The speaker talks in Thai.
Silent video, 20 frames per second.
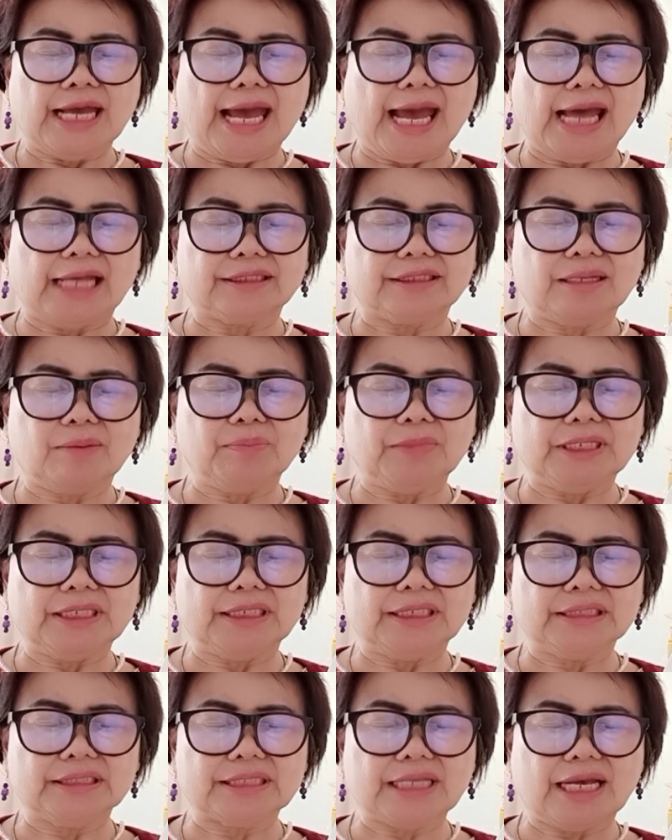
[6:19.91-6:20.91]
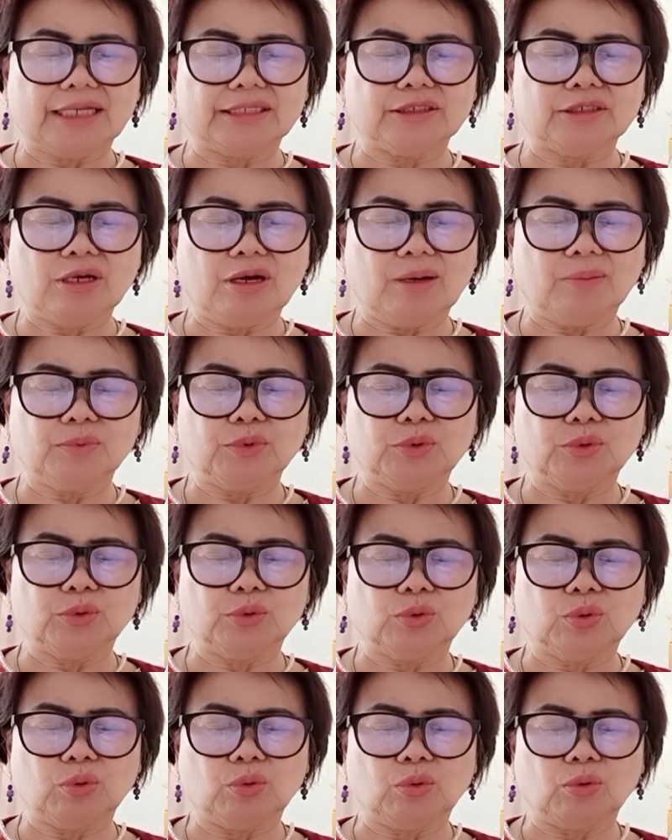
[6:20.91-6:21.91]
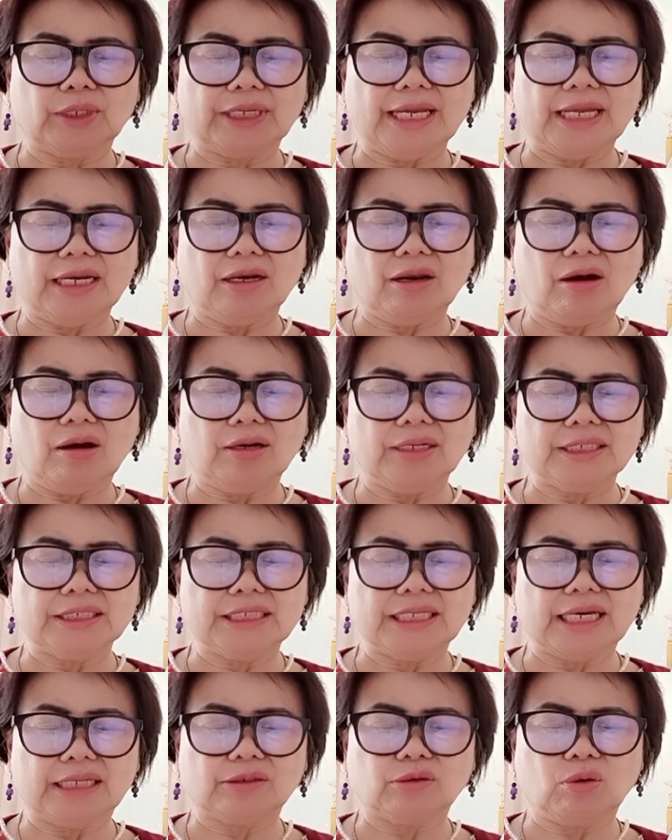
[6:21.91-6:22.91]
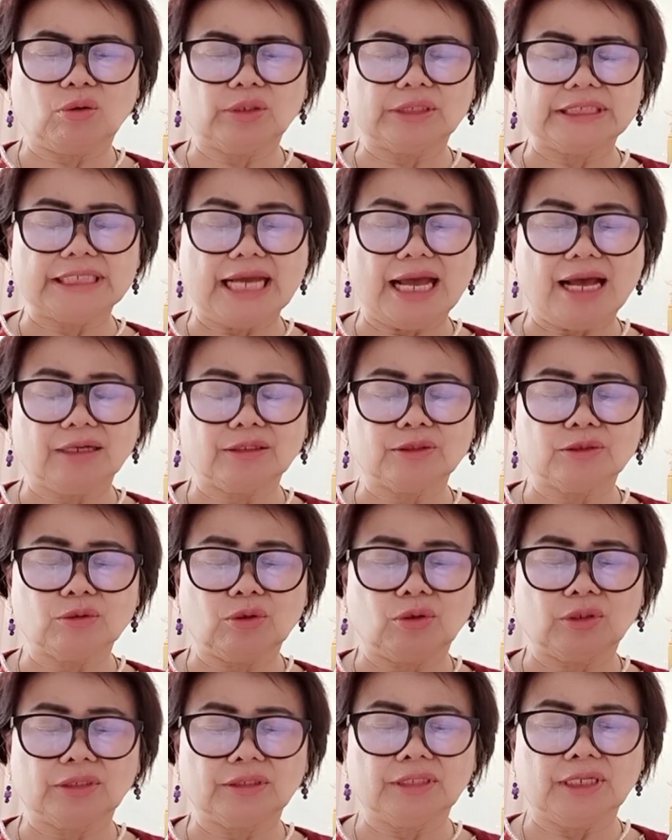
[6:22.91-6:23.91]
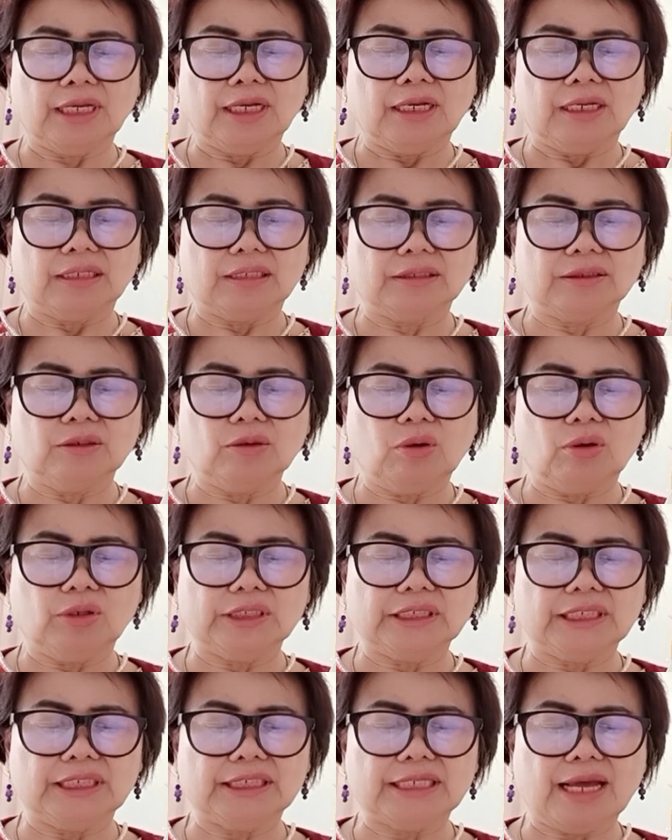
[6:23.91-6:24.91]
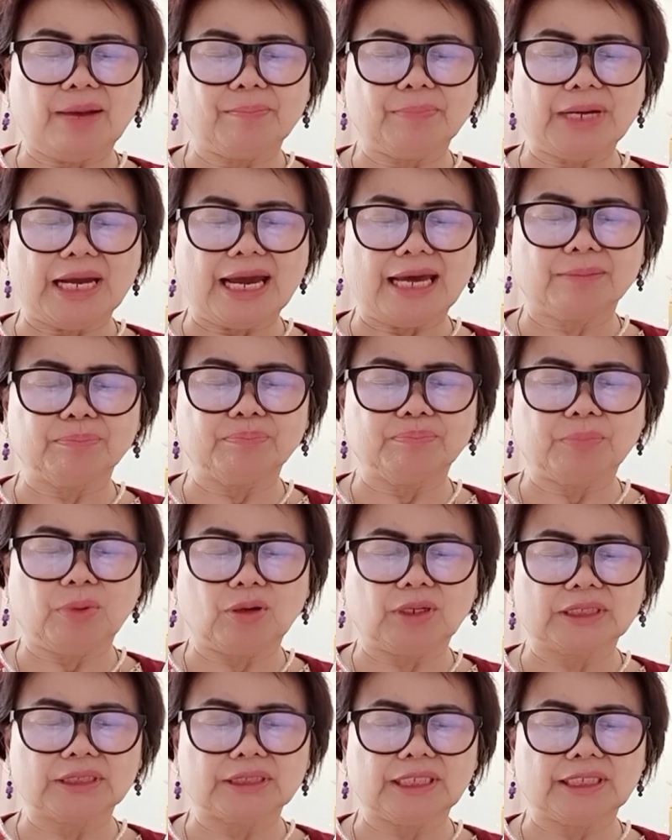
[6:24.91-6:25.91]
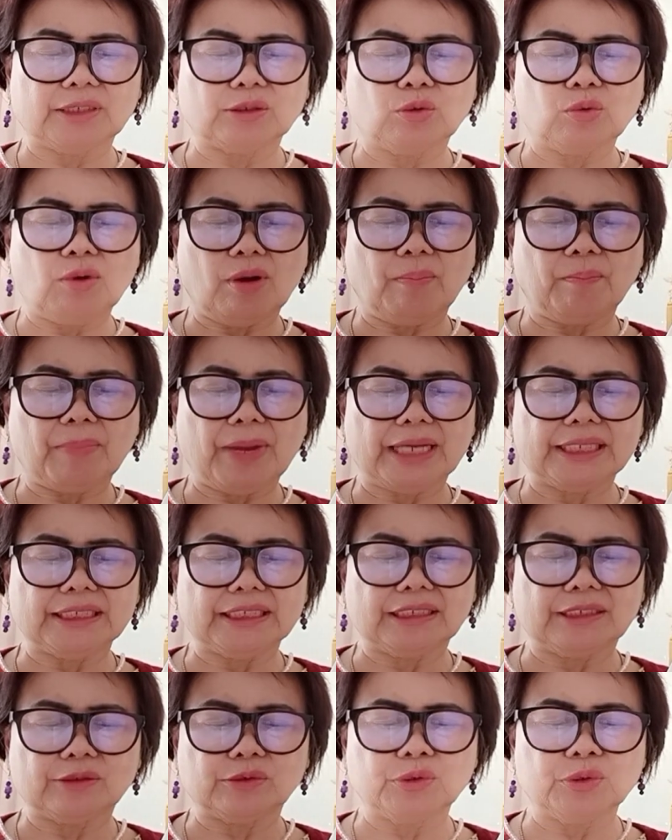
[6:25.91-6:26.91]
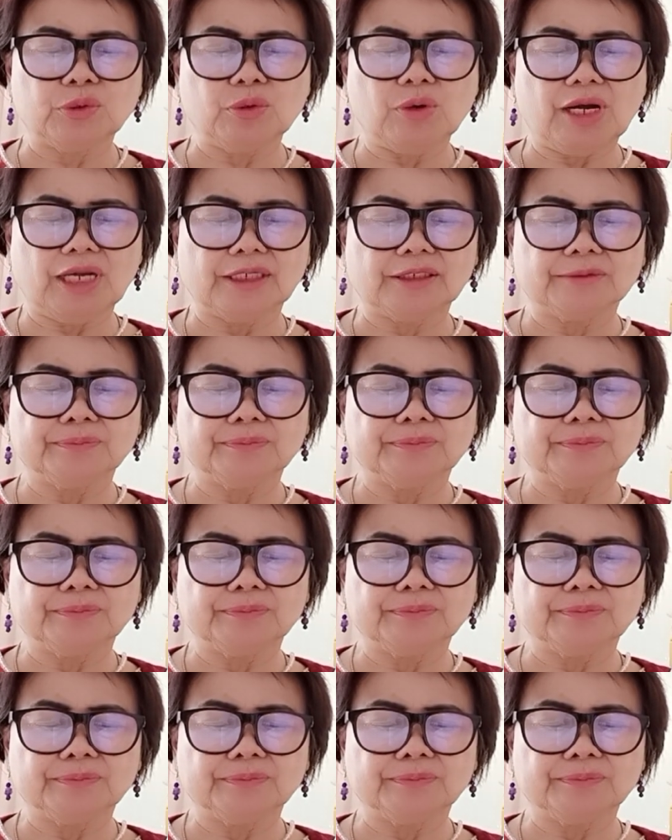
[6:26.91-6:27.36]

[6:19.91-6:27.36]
อาจจะมีนิสัยชอบดูถูกและล้อเลียนคนยากจน หรือคนที่ทำงานปกติทั่วไปอีกด้วย